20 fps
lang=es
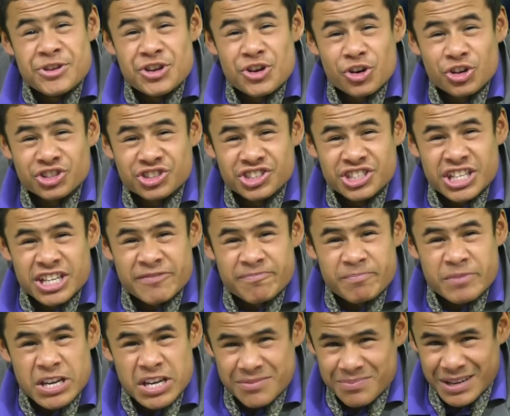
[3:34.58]

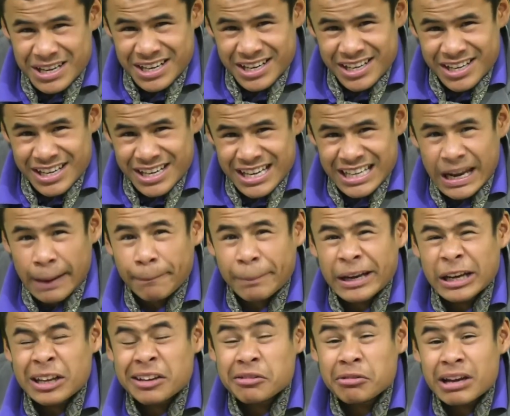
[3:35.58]
Justin Bieber en
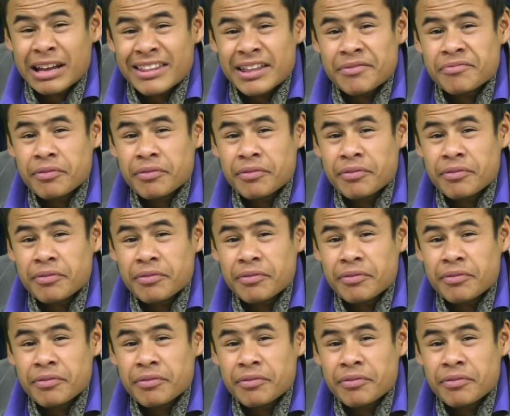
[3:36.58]
la película